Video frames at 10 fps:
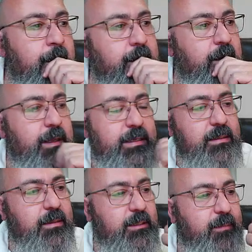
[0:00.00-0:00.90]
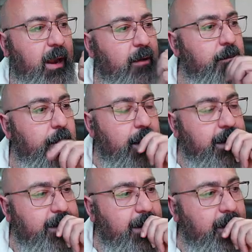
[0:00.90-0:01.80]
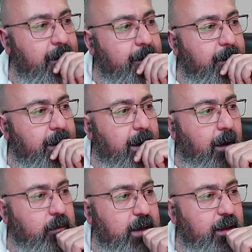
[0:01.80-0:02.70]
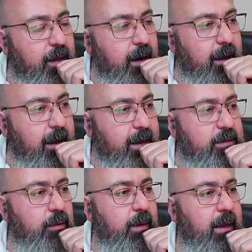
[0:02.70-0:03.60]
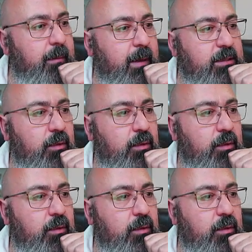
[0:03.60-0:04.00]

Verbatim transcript: Entonces, disparar un proyectil, ah, vamos a decirle que esto va, a